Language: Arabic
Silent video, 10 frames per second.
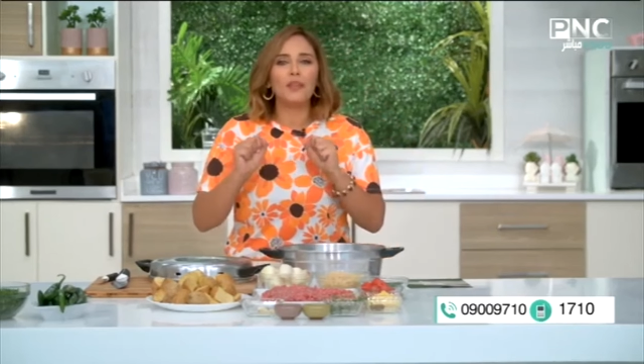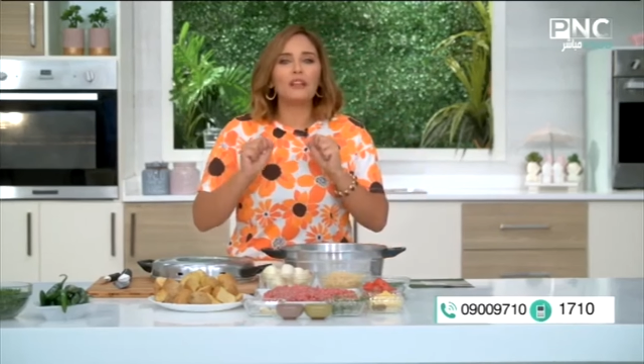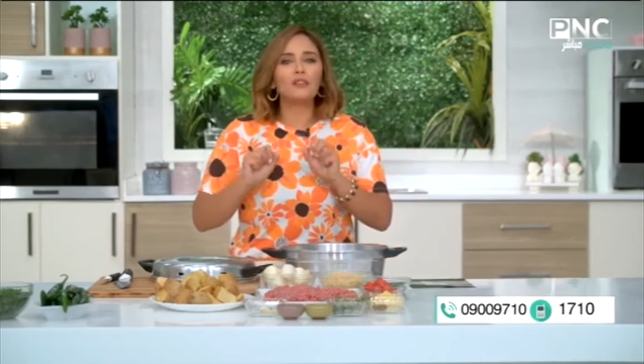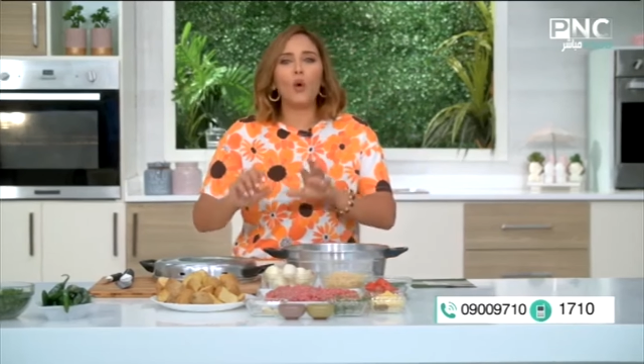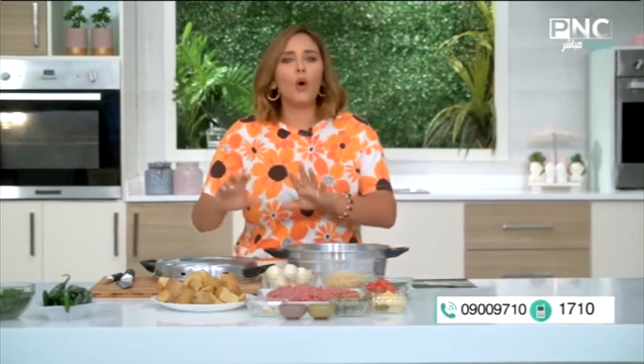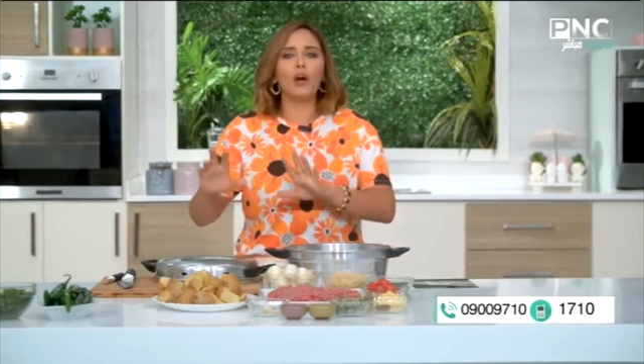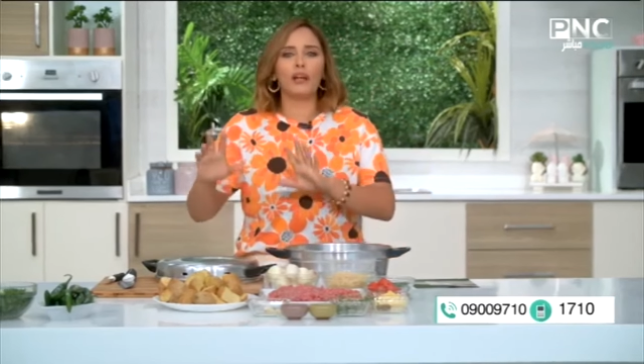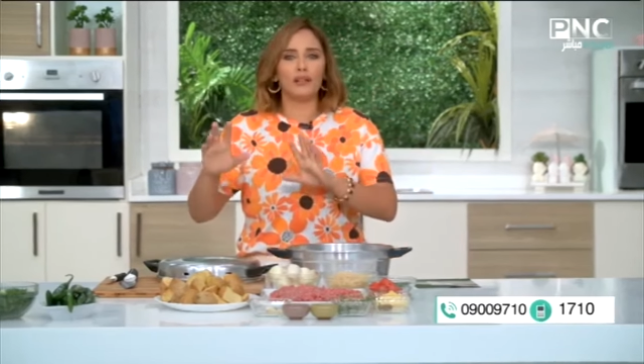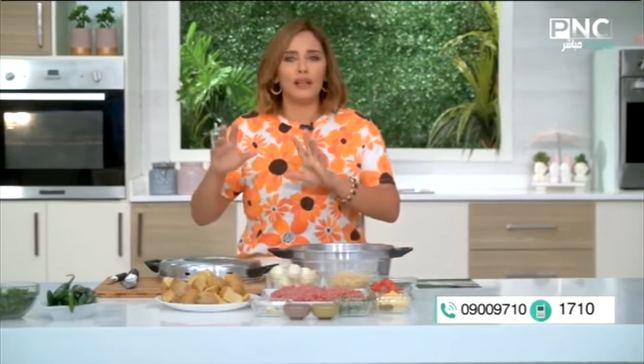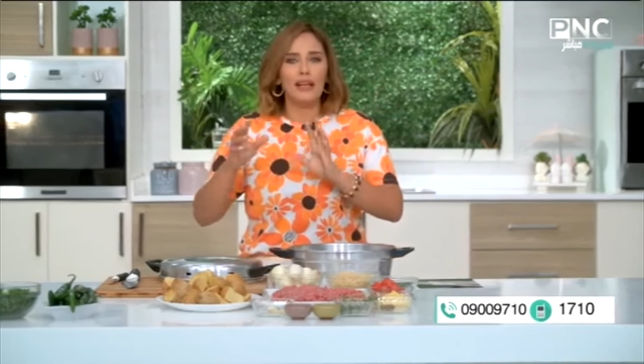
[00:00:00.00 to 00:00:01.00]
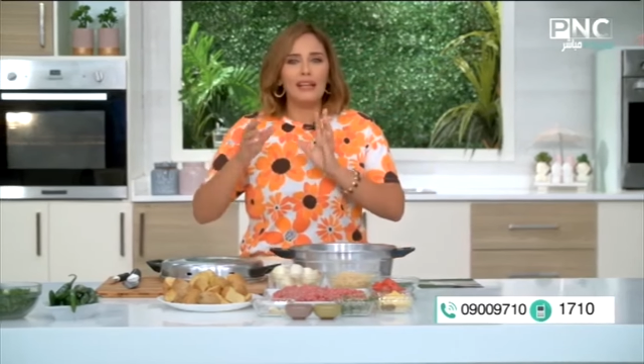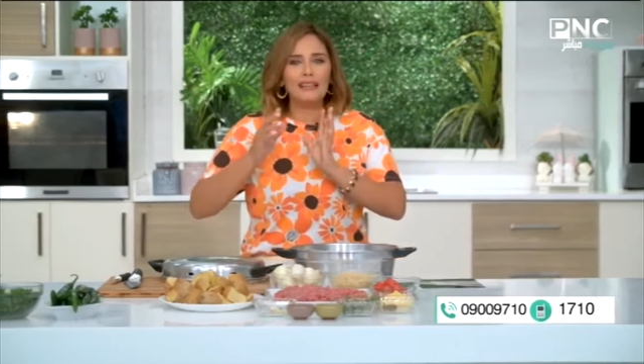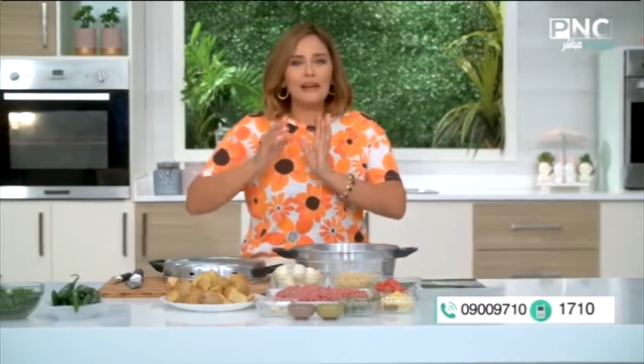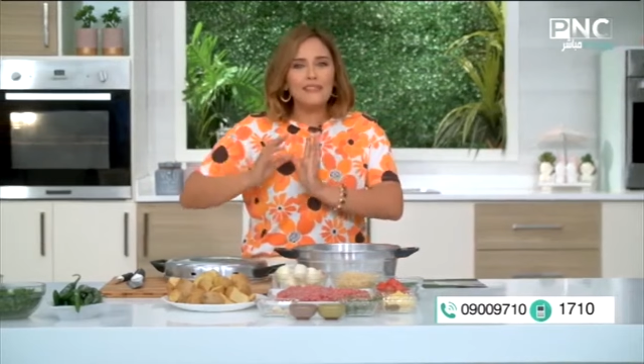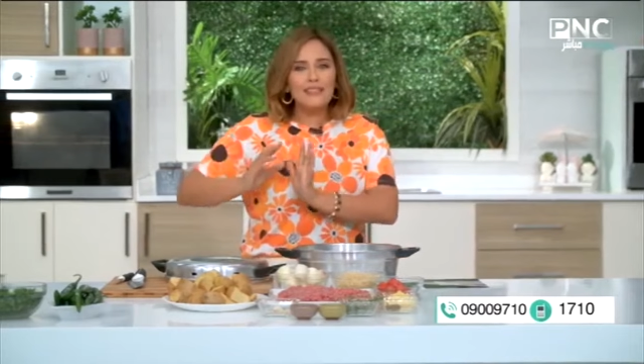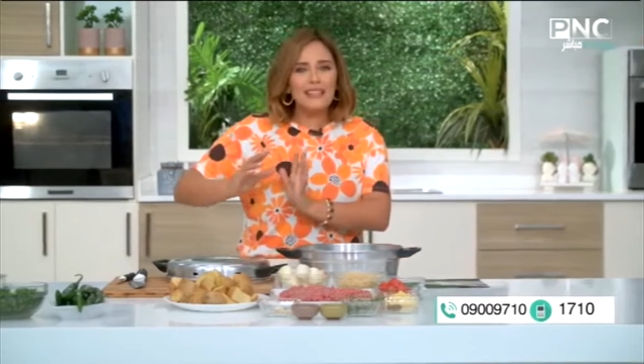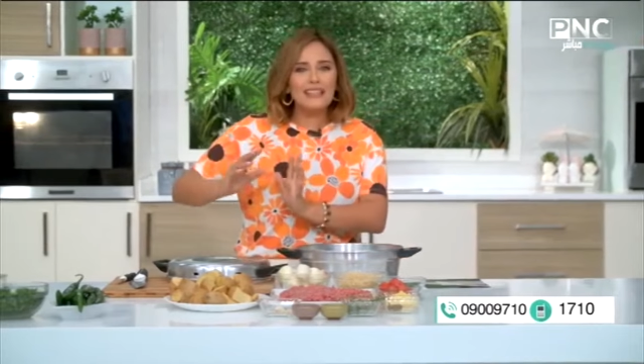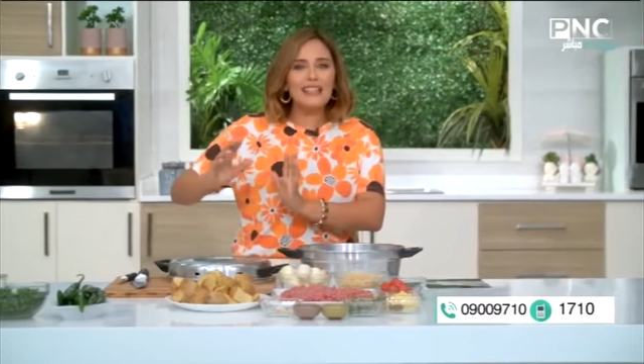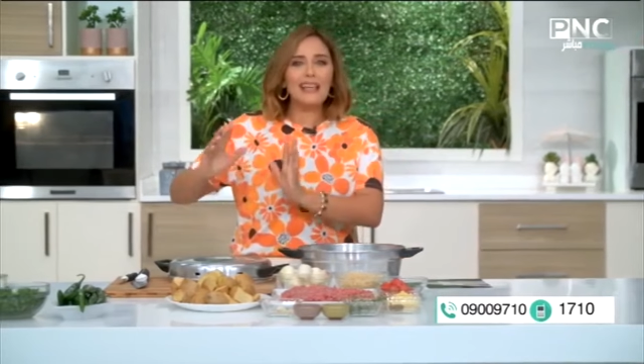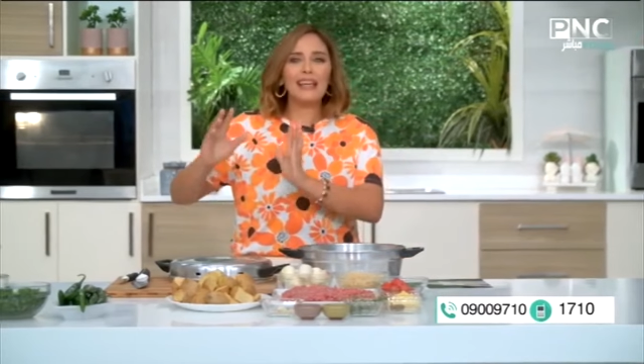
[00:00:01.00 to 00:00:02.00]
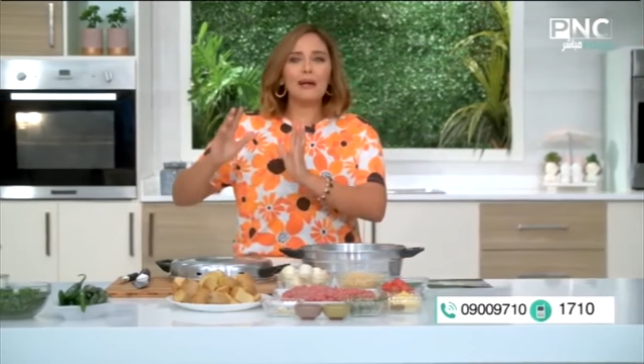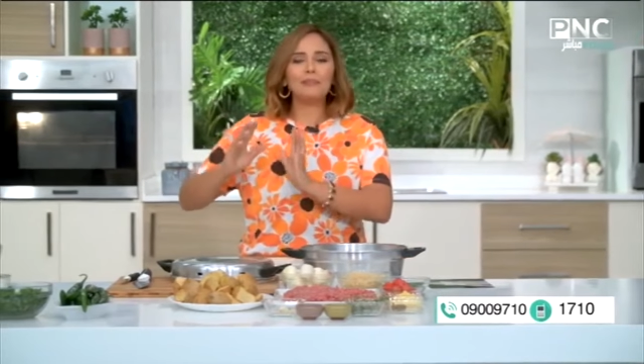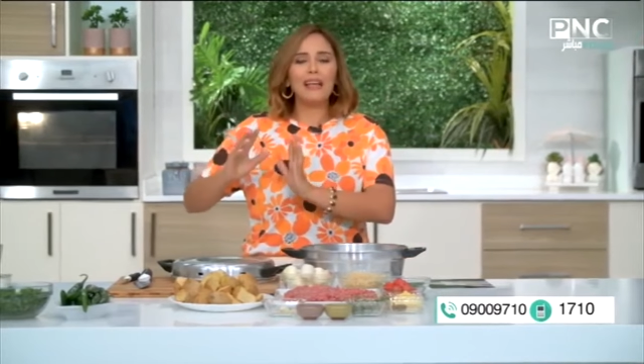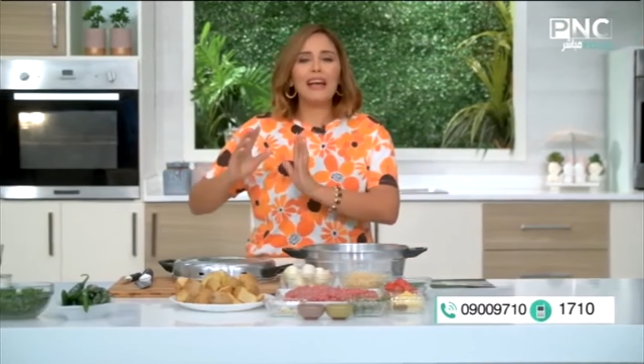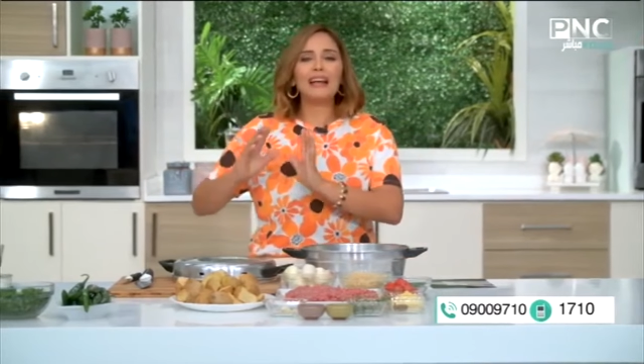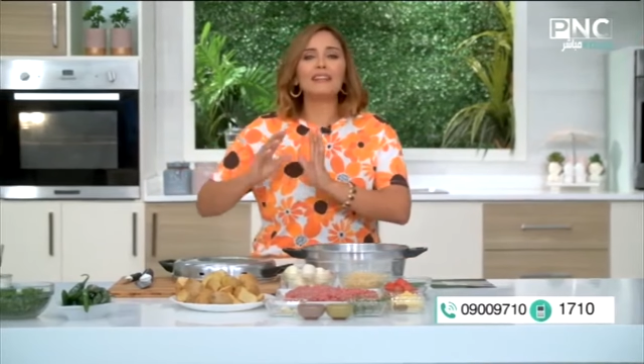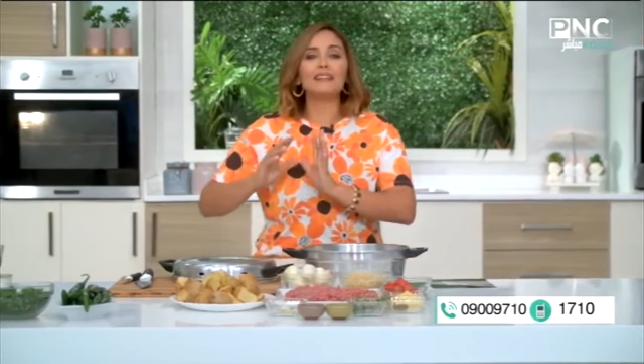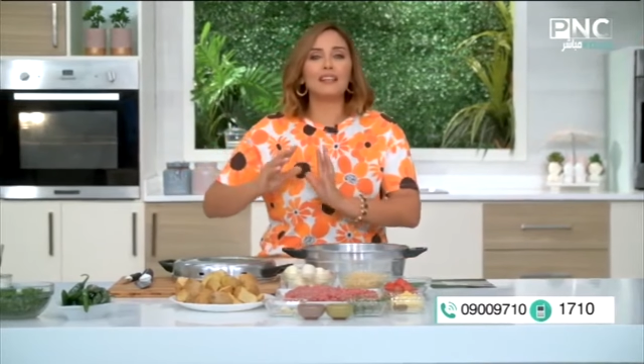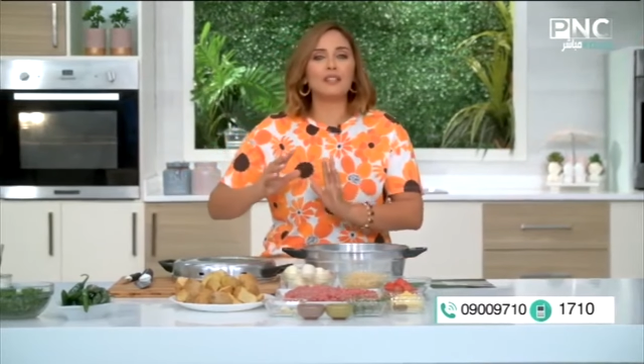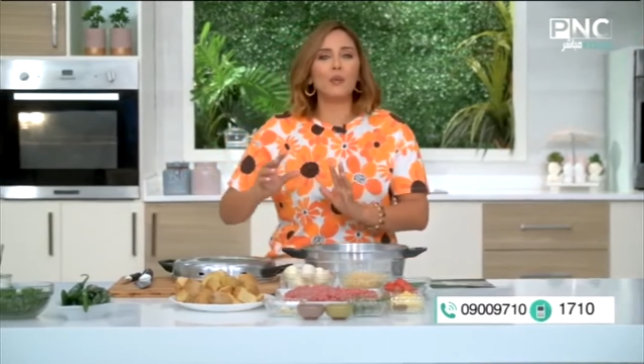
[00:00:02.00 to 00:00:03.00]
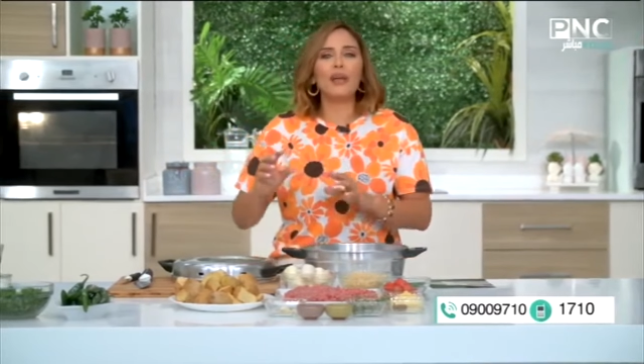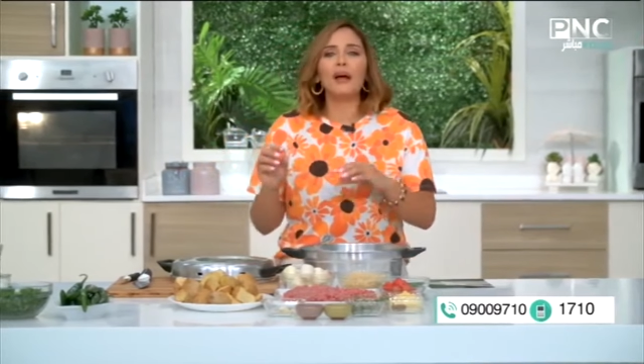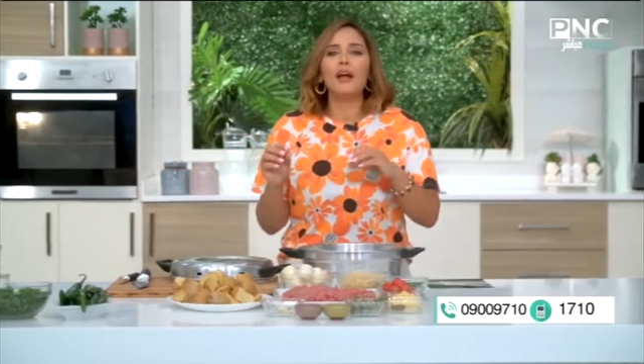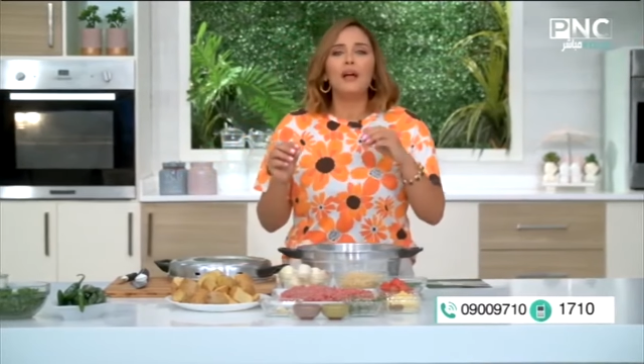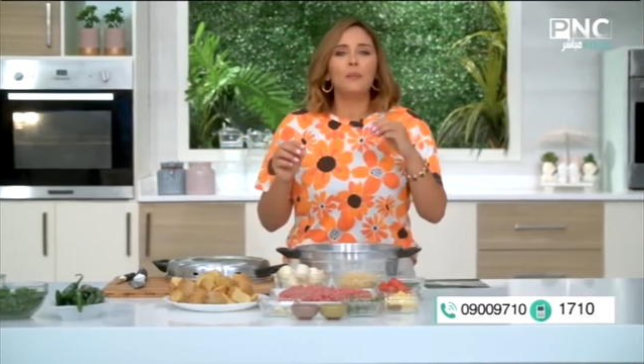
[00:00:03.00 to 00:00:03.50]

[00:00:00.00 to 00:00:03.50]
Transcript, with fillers: الطواجن نفس السكه بتاعه التسويه